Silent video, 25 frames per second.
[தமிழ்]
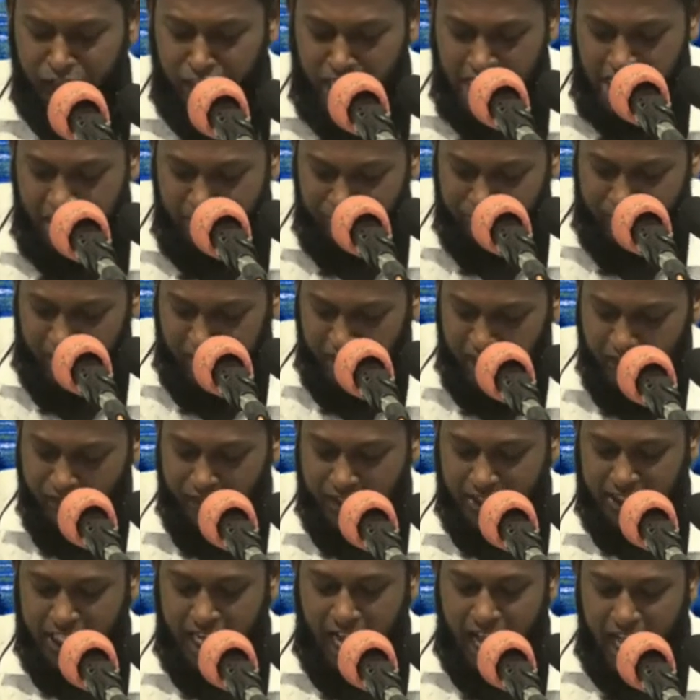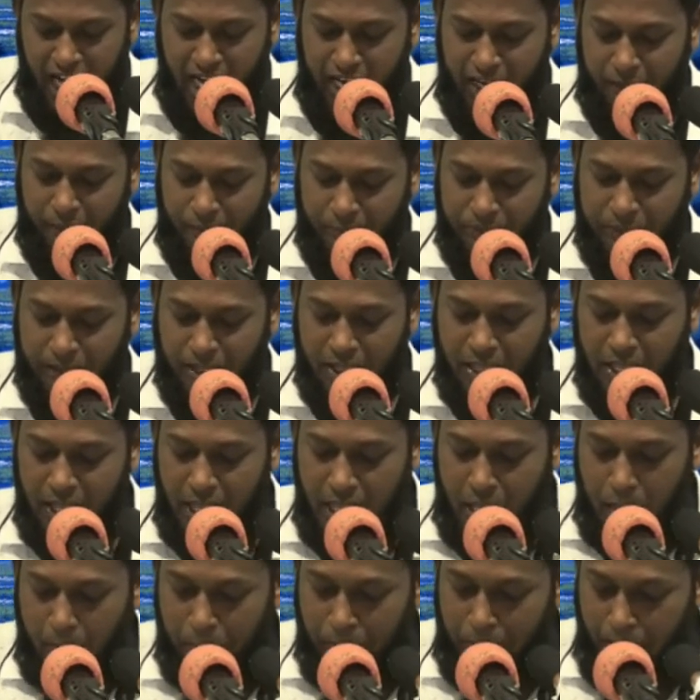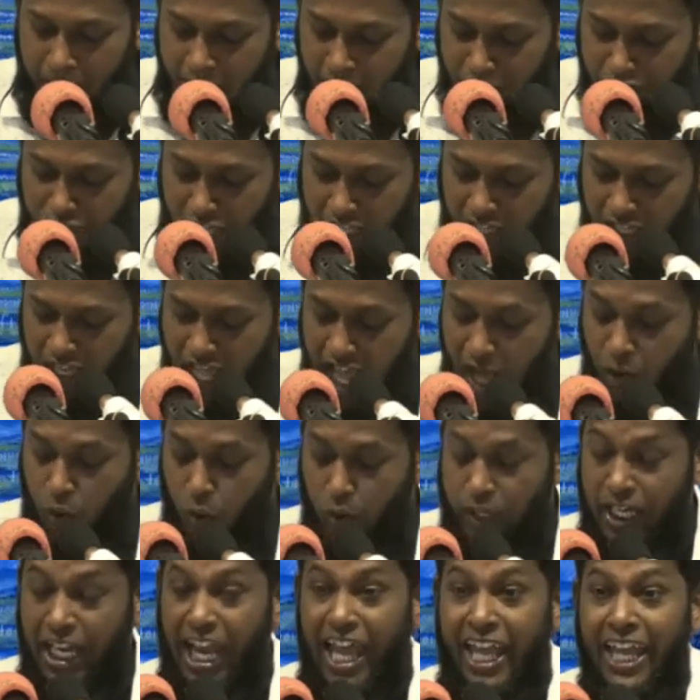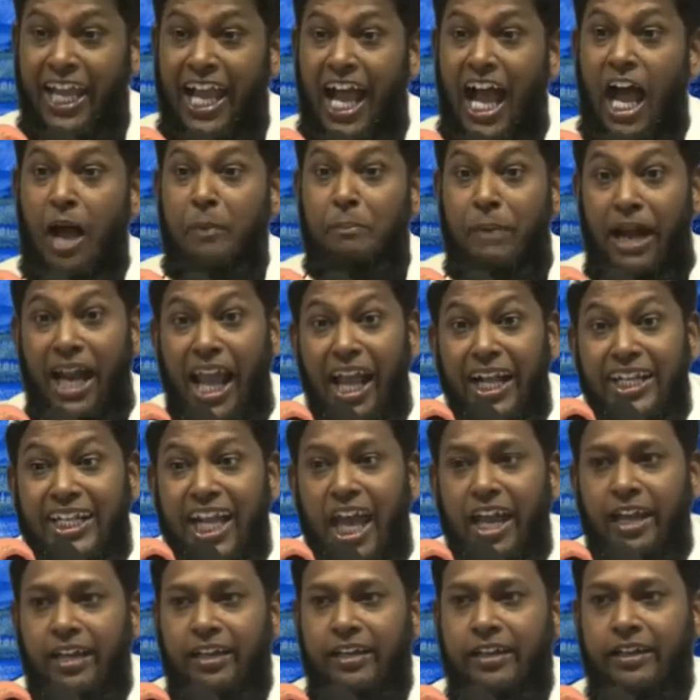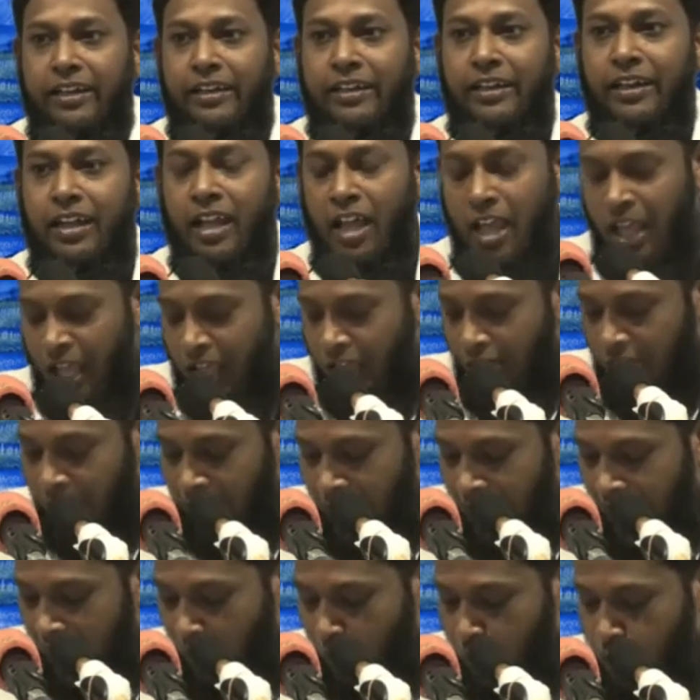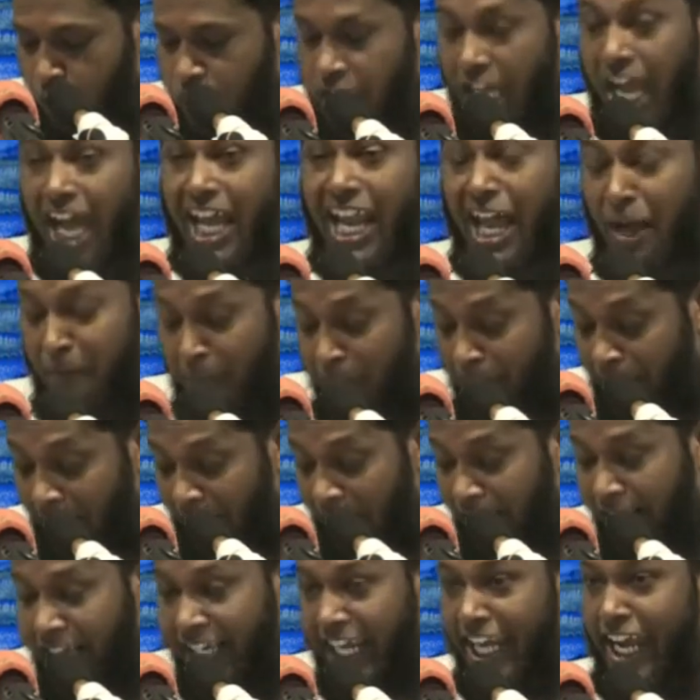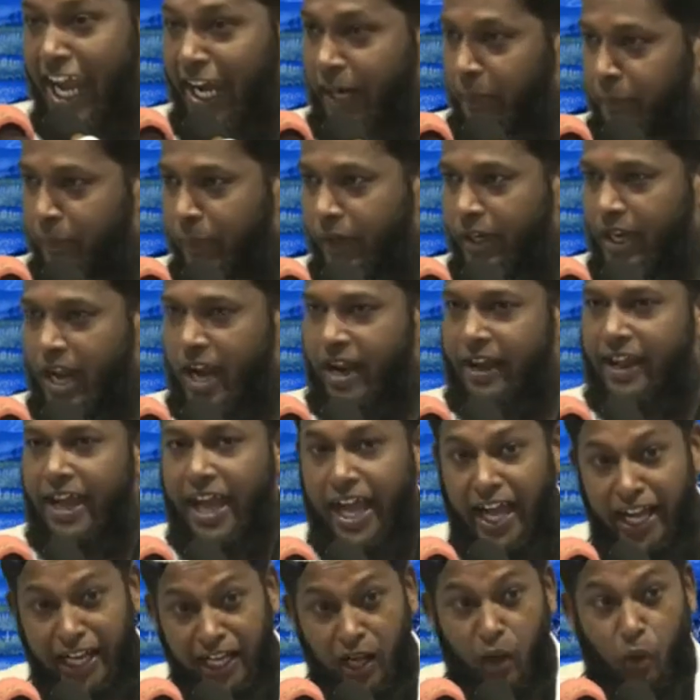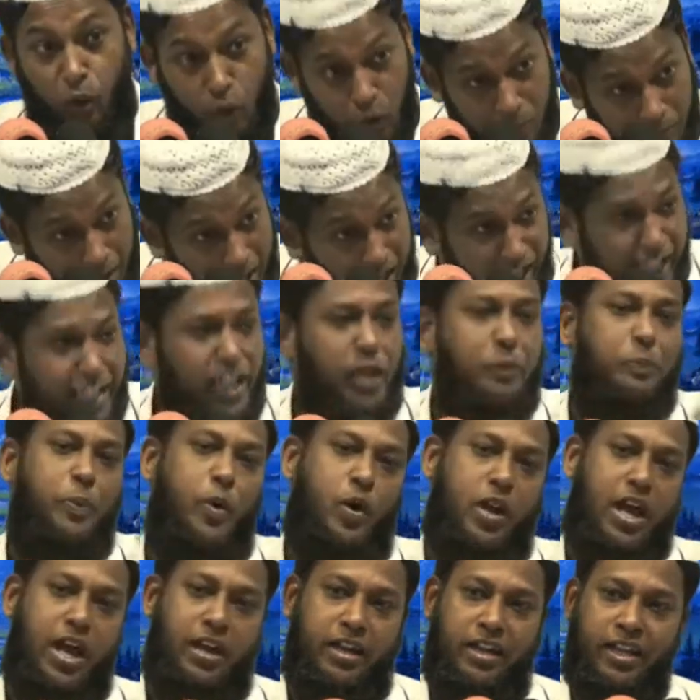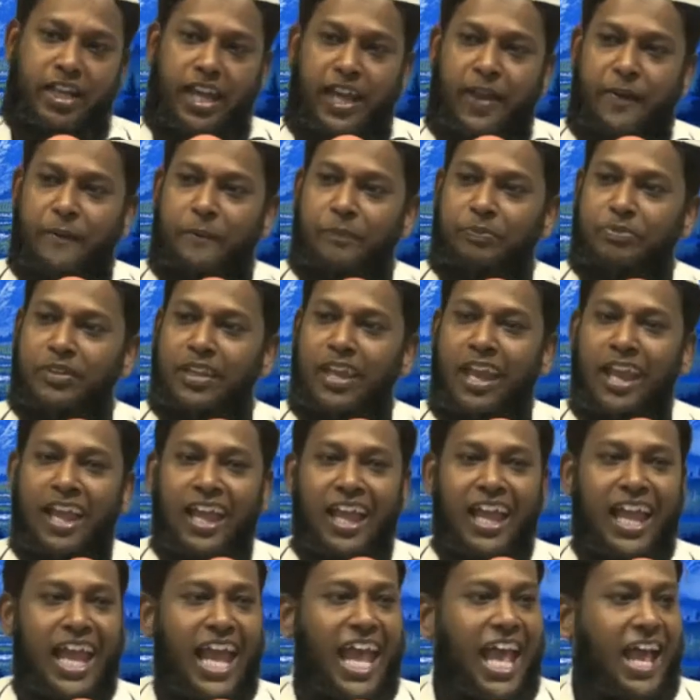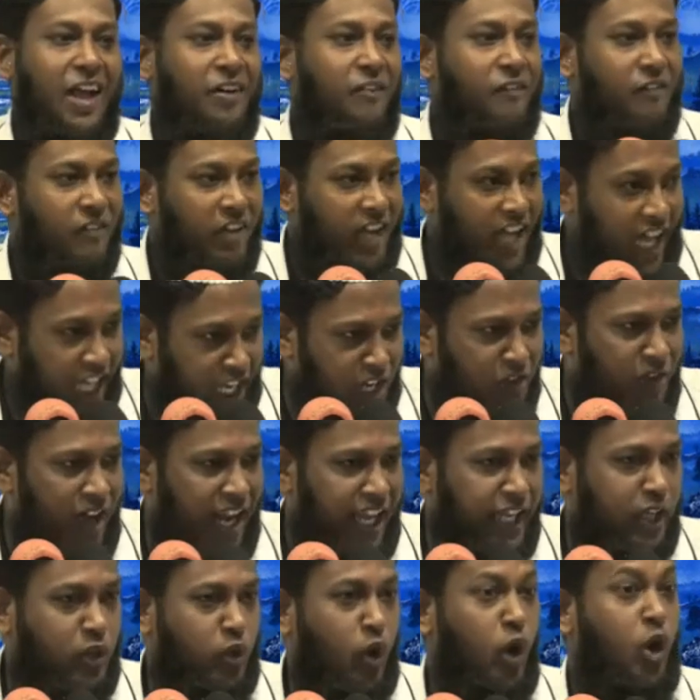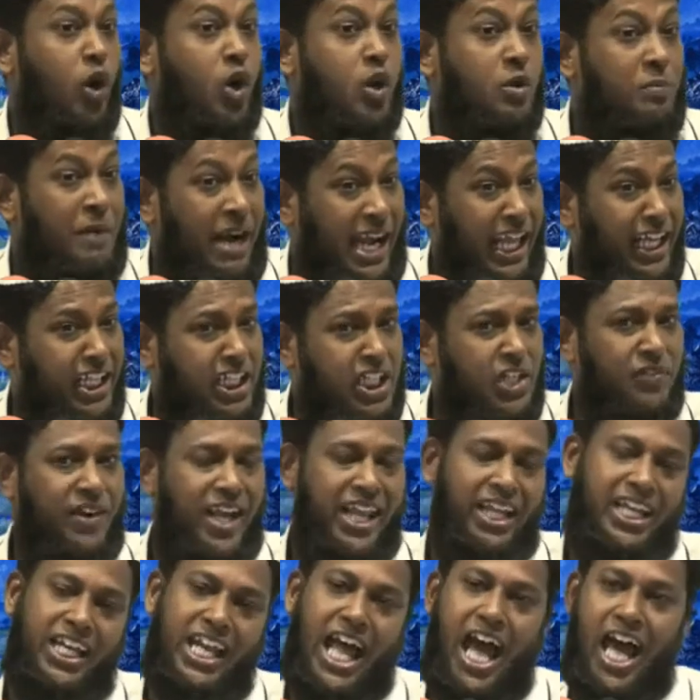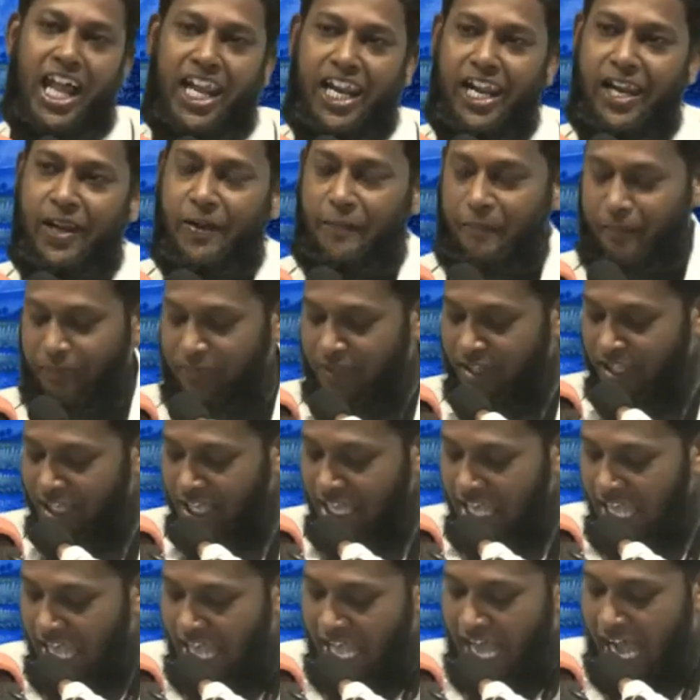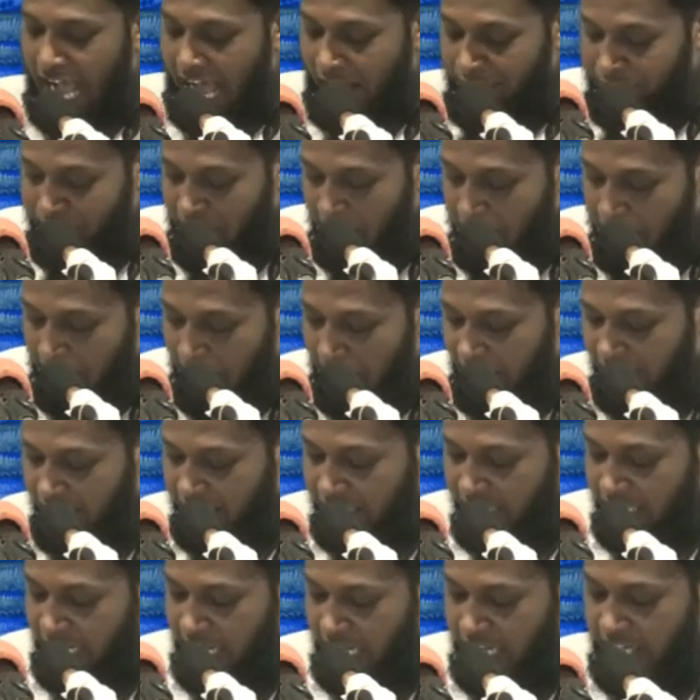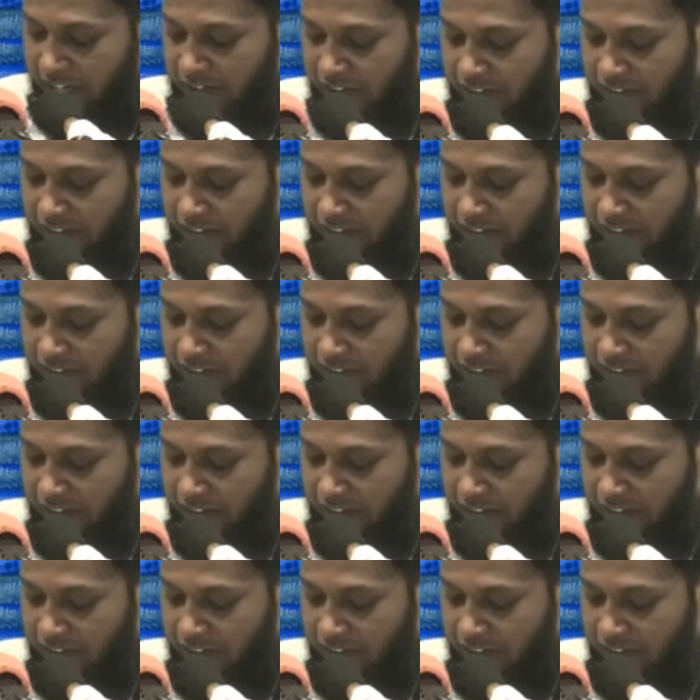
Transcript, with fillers: இந்திரியம் தங்கிவிட்டால் பாதல்லாஹு இலைஹா மலக்கன் அல்லாஹு தாலா மலக்கை அனுப்புகிறான் அங்க ஒரு மலக்கு போறாருங்க கருவறைக்குள் ஒரு மலக்கு வருகிறார் அந்த மலக்கு